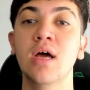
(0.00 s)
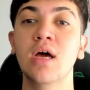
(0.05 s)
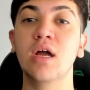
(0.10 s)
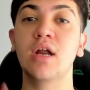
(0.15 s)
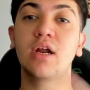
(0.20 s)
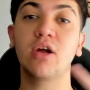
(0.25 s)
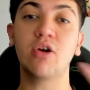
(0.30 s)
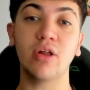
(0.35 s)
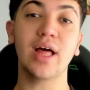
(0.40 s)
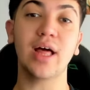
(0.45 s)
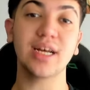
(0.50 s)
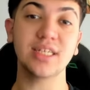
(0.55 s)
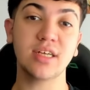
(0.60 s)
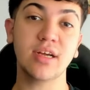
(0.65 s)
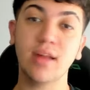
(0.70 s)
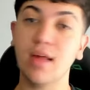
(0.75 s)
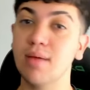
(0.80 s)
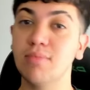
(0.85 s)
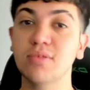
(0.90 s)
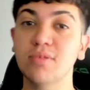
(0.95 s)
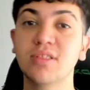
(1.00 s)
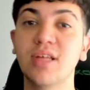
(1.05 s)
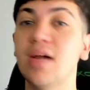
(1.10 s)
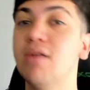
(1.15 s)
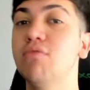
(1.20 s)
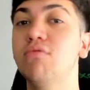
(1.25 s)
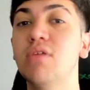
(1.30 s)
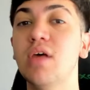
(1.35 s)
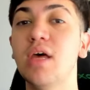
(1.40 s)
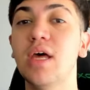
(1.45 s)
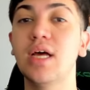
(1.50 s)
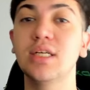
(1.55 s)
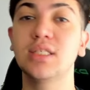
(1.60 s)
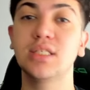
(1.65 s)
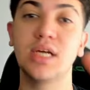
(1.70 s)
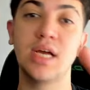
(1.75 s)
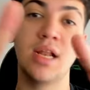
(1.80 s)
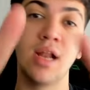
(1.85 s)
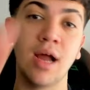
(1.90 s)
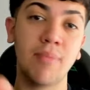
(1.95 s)
Recordad que si queréis depositar
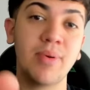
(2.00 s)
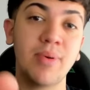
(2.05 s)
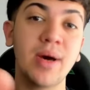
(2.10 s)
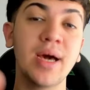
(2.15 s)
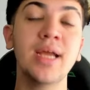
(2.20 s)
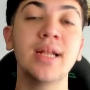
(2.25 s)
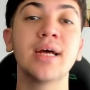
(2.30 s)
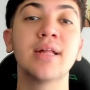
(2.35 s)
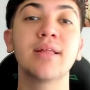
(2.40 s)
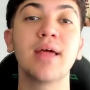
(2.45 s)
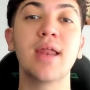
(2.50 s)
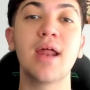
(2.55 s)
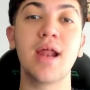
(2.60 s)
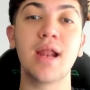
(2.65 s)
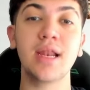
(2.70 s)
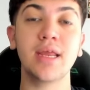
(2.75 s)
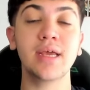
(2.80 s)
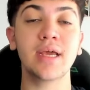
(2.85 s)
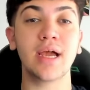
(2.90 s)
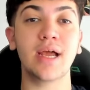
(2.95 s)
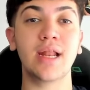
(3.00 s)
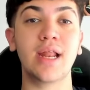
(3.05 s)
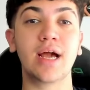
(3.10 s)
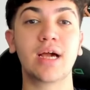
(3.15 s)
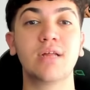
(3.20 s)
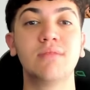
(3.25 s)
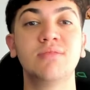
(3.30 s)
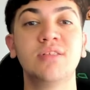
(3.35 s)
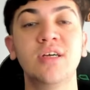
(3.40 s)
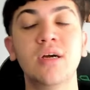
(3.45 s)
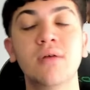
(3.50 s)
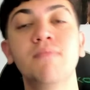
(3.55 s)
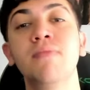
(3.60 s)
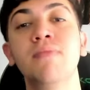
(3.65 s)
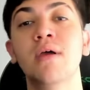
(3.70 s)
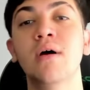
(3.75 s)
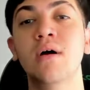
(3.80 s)
ustedes en la página tienen el link en la descripción.